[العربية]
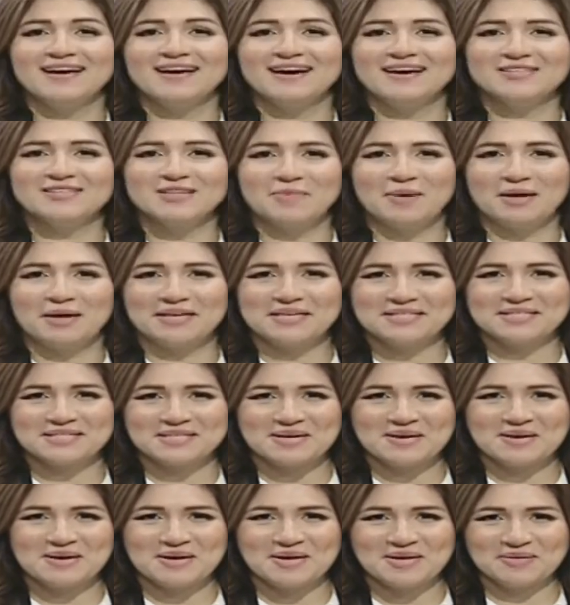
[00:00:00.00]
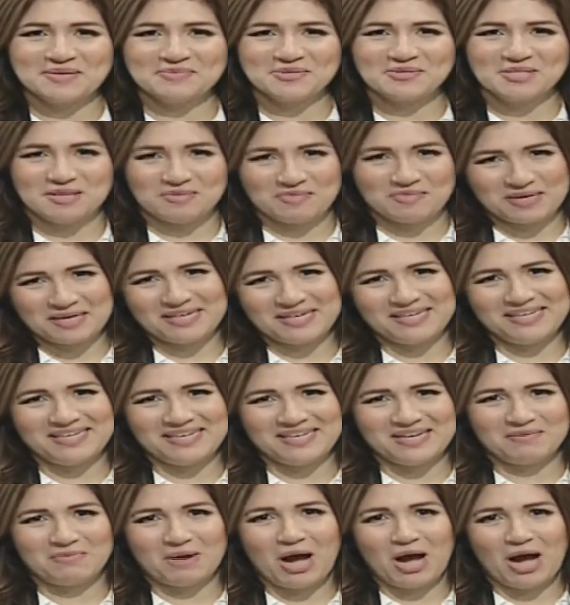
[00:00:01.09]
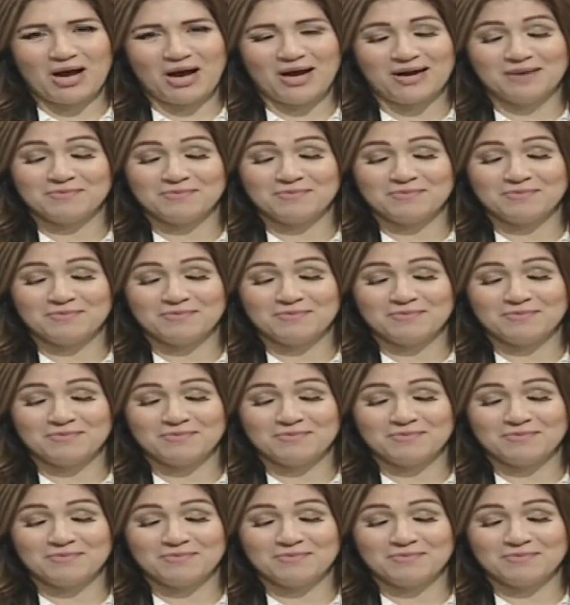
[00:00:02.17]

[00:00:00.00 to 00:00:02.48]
طبعا لسه آه، مستمرين مع